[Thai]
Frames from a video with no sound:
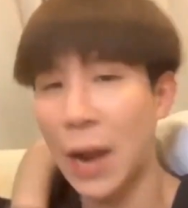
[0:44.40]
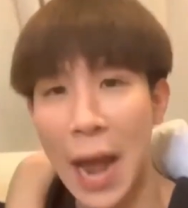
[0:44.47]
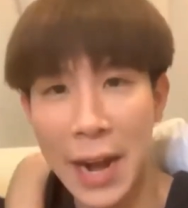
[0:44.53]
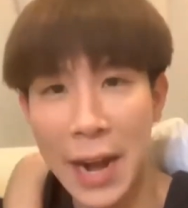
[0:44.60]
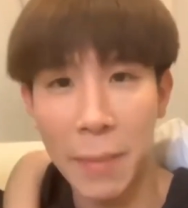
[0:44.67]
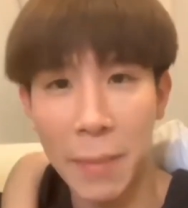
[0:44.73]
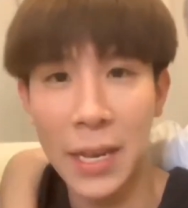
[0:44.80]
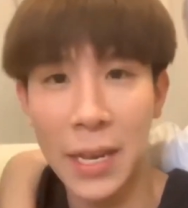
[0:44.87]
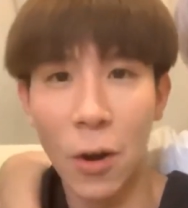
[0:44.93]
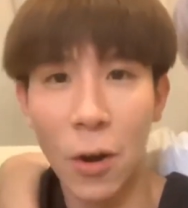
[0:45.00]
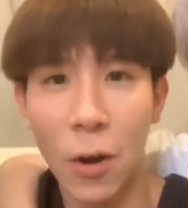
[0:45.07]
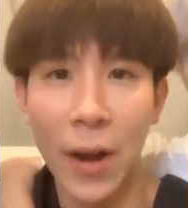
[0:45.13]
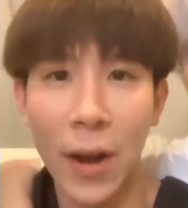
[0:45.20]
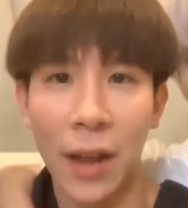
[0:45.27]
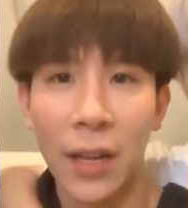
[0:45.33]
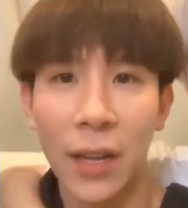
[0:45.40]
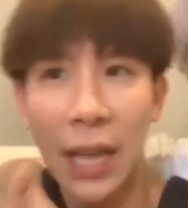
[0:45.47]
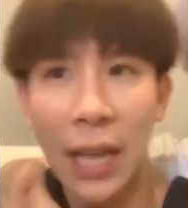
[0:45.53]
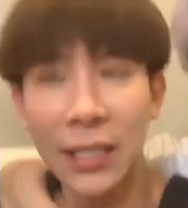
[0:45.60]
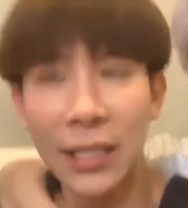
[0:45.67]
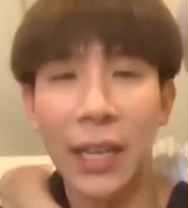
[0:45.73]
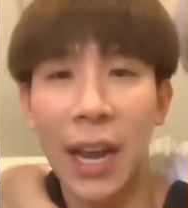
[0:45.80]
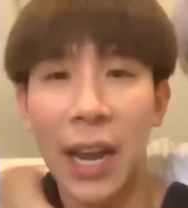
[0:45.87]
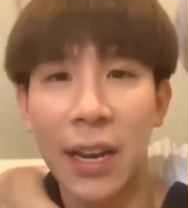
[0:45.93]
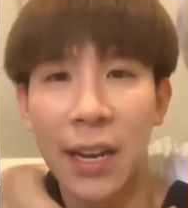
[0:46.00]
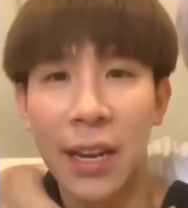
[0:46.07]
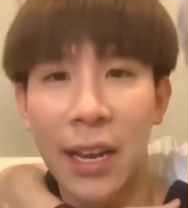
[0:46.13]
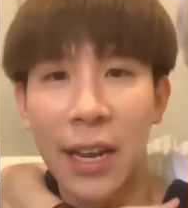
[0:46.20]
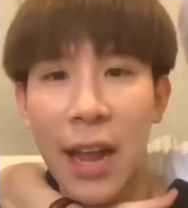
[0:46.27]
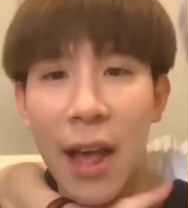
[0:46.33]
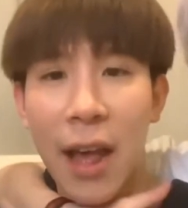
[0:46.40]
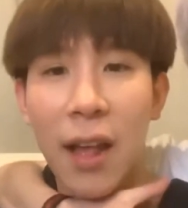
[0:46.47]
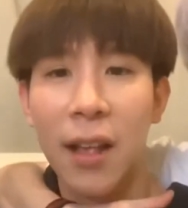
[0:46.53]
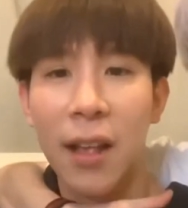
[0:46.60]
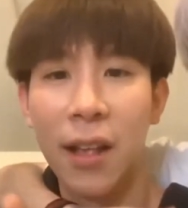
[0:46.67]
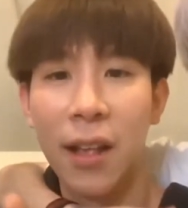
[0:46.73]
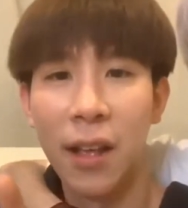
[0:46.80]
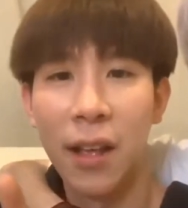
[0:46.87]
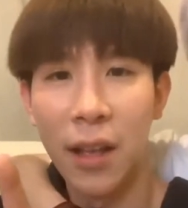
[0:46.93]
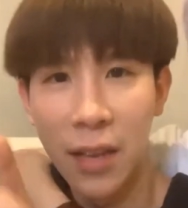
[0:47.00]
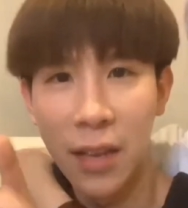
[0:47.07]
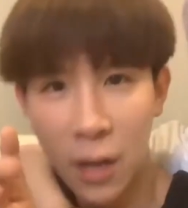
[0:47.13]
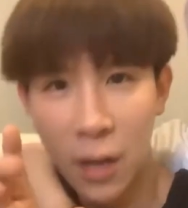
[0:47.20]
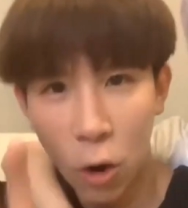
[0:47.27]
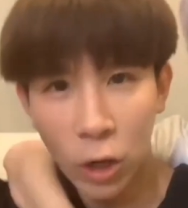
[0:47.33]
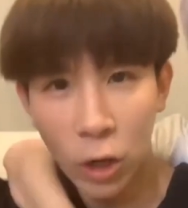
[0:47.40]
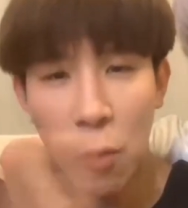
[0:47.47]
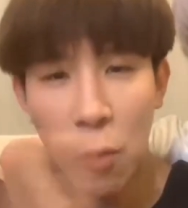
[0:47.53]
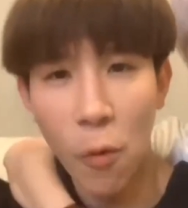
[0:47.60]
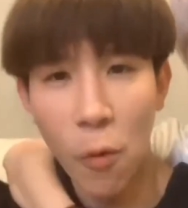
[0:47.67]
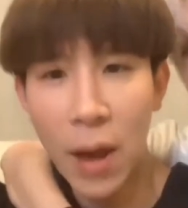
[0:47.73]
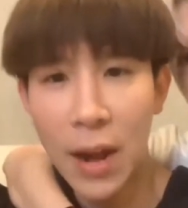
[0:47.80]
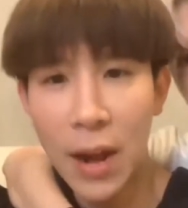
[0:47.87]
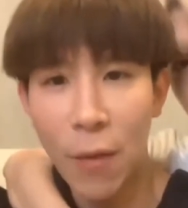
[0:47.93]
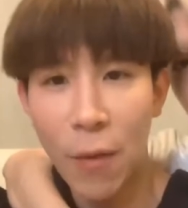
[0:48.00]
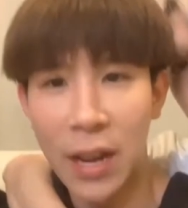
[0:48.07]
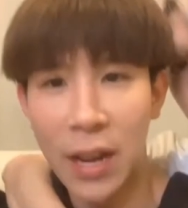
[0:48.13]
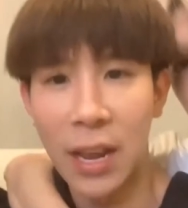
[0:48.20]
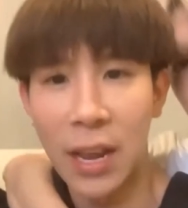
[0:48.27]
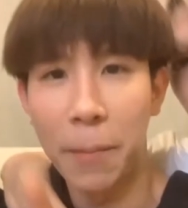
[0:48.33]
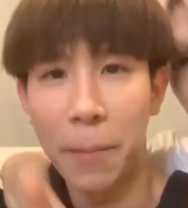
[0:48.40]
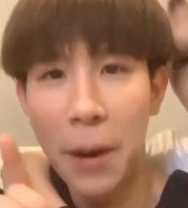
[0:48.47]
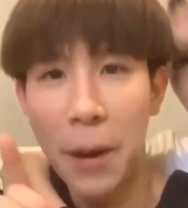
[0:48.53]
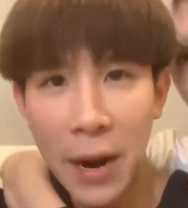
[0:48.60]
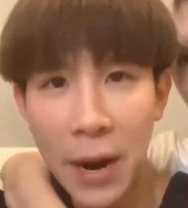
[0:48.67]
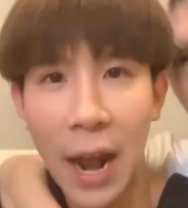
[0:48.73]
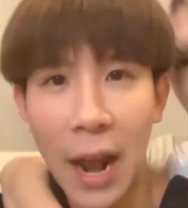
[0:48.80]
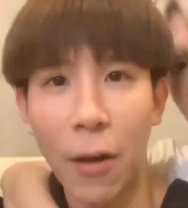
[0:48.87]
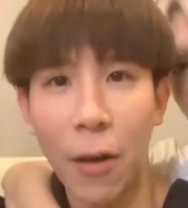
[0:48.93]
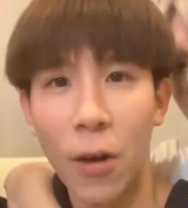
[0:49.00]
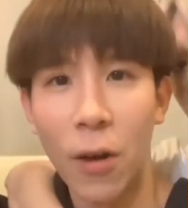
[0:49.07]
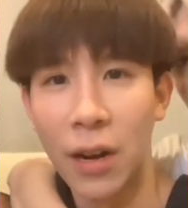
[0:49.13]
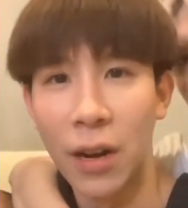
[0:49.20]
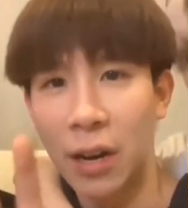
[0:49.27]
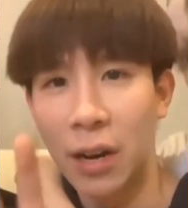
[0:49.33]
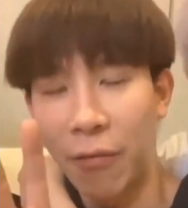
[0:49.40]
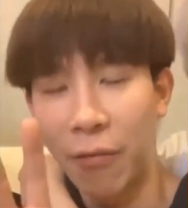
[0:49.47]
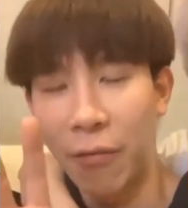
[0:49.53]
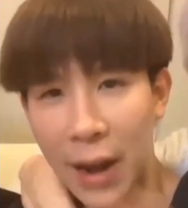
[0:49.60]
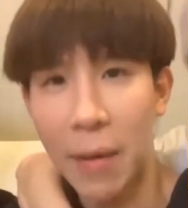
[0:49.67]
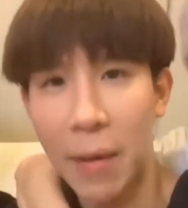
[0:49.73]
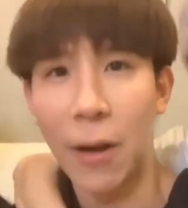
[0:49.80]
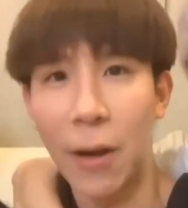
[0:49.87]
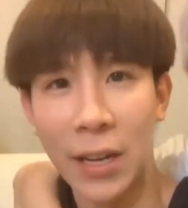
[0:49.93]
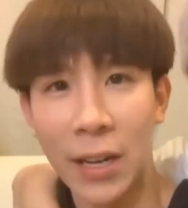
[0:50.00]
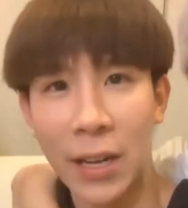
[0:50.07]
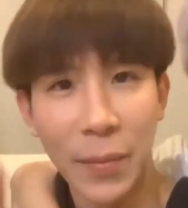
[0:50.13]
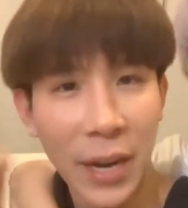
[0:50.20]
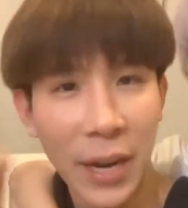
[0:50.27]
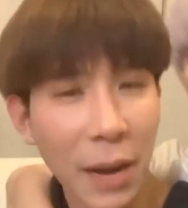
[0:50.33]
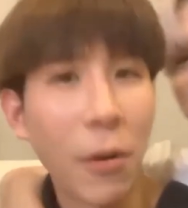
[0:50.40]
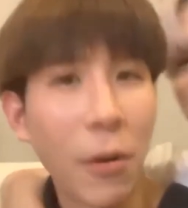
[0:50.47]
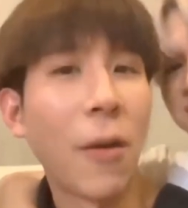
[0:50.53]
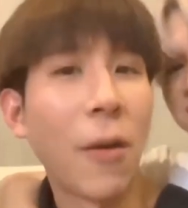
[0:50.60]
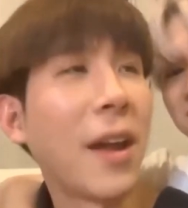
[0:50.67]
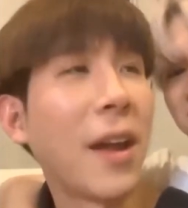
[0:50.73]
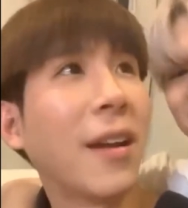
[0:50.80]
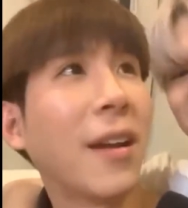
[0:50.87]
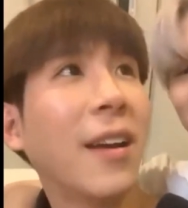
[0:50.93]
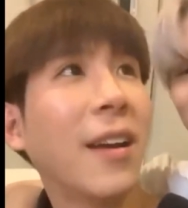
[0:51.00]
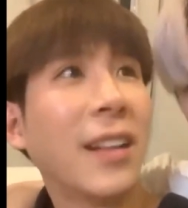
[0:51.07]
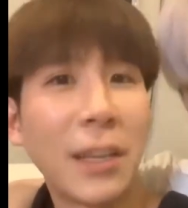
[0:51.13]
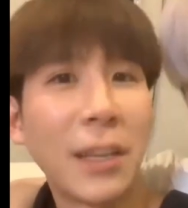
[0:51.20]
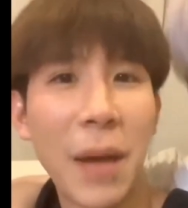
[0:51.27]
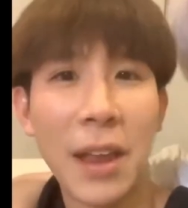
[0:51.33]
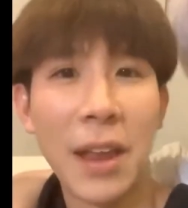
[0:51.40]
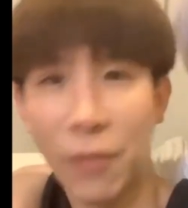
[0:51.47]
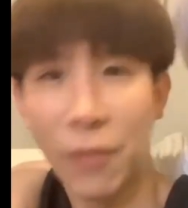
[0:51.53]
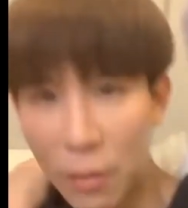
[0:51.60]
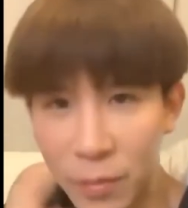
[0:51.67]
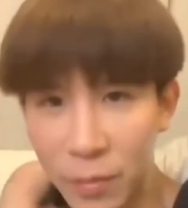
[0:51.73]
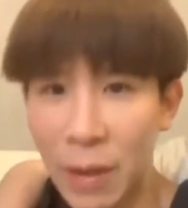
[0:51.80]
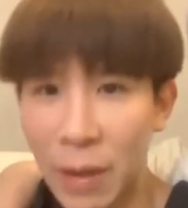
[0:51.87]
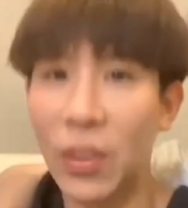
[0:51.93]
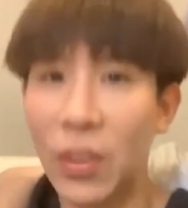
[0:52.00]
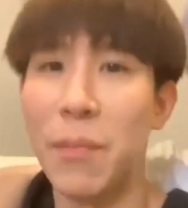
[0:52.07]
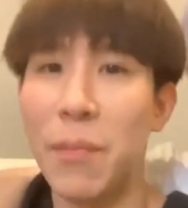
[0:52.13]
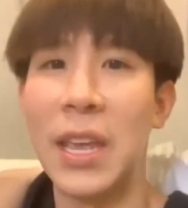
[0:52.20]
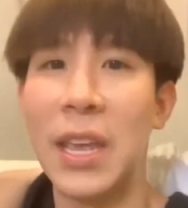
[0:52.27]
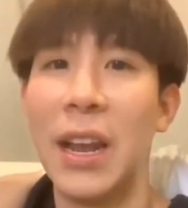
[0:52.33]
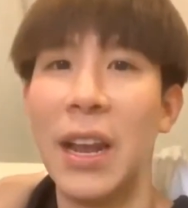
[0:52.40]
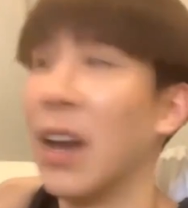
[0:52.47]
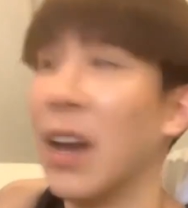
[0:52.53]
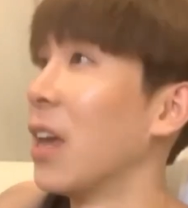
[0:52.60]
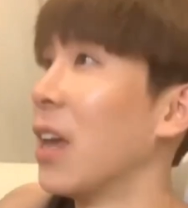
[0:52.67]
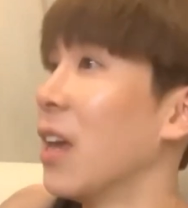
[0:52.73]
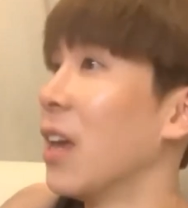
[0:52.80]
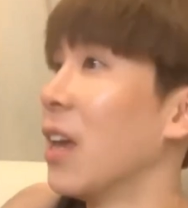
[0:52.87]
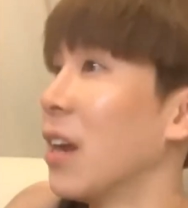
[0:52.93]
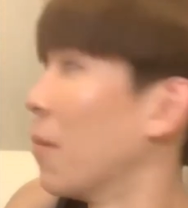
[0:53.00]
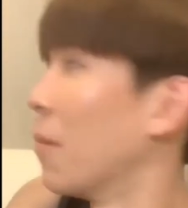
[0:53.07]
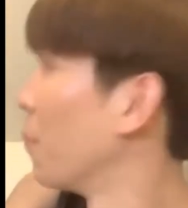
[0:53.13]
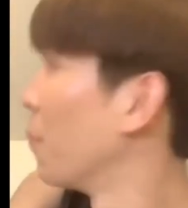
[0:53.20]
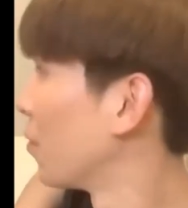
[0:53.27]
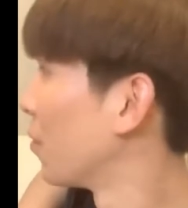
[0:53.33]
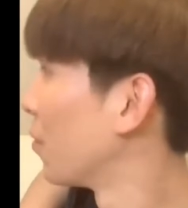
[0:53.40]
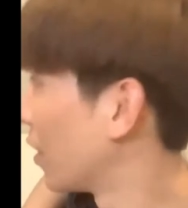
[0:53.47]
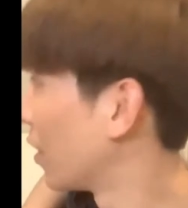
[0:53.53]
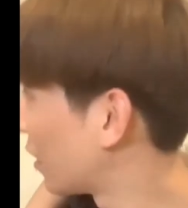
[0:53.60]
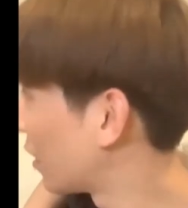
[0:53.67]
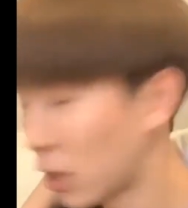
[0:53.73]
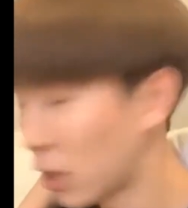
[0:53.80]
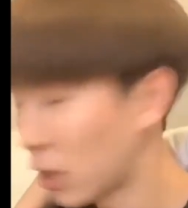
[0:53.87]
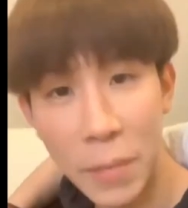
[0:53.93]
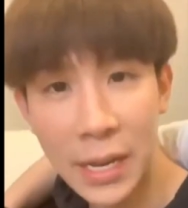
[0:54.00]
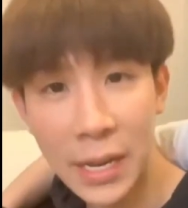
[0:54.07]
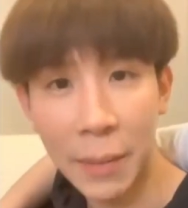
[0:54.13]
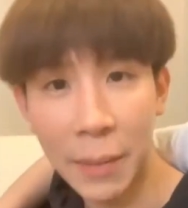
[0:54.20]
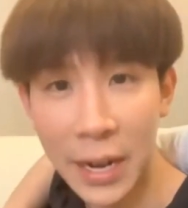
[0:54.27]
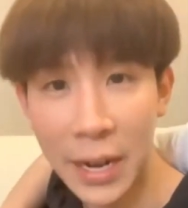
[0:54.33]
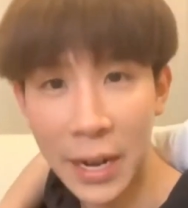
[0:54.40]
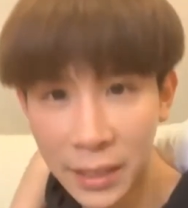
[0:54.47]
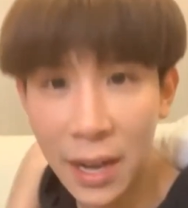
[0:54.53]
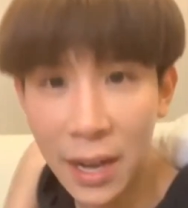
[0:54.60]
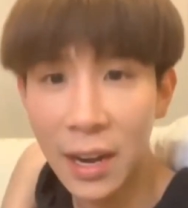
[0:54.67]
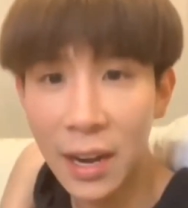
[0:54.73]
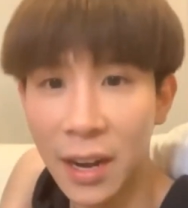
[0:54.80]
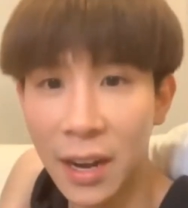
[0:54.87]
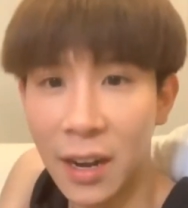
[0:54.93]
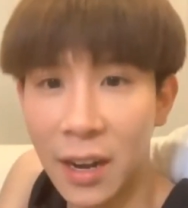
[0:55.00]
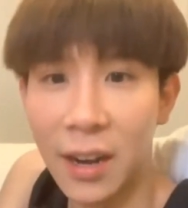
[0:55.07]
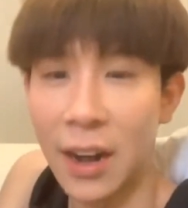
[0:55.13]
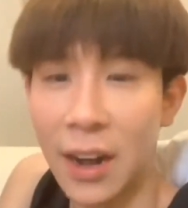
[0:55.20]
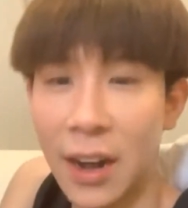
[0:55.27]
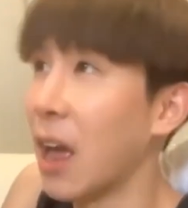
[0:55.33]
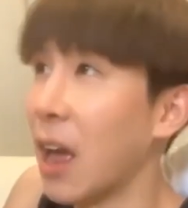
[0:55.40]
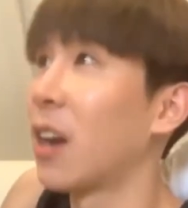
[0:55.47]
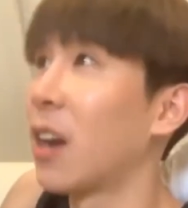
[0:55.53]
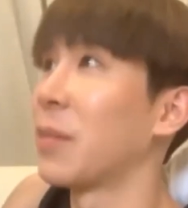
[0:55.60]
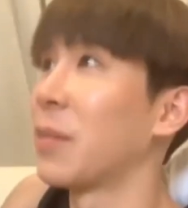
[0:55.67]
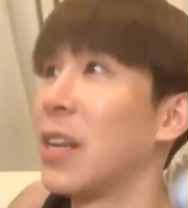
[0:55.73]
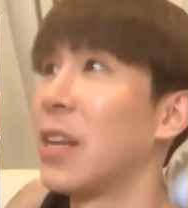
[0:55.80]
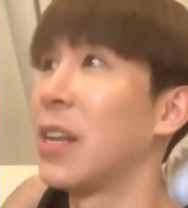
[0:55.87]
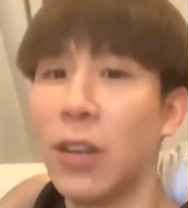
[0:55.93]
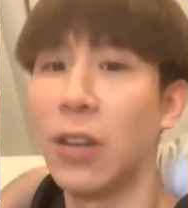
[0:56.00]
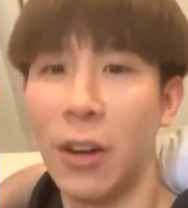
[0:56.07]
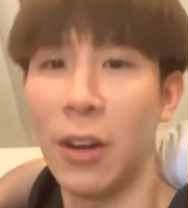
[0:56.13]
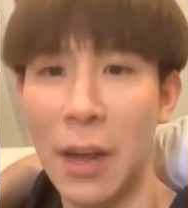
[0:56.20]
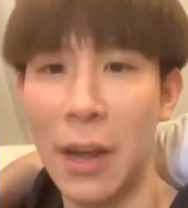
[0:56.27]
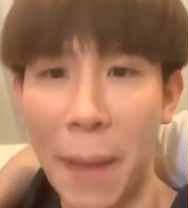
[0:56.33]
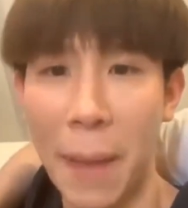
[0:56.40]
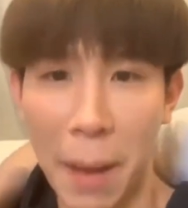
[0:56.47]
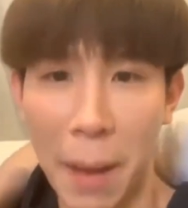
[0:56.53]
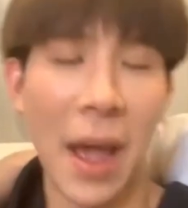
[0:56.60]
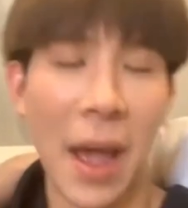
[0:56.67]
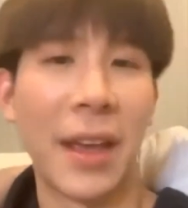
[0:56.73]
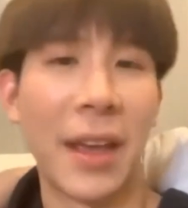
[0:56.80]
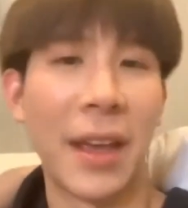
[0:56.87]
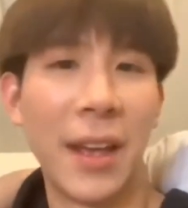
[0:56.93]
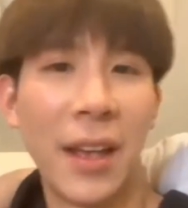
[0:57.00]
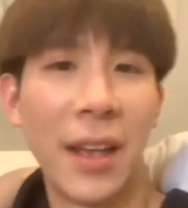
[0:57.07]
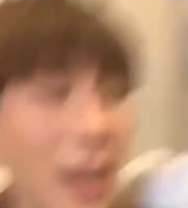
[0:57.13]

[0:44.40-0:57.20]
แล้วการดาร์ฟฮีโร่เนี่ยถ้าสังเกตดีๆนะฮีโร่ที่พวกผมเล่นในวันนี้เพื่อนๆหลายคนหรือแฟนคลับหลายๆคนอาจจะไม่เคยเห็นพวกเราเล่นใช่ไหมอย่างวันนี้ผมจับทีมี่เลย อย่างทอมมี่จับอลิเตอร์นะก็จะเป็นฮีโร่ที่ค่อนข้างแปลกใหม่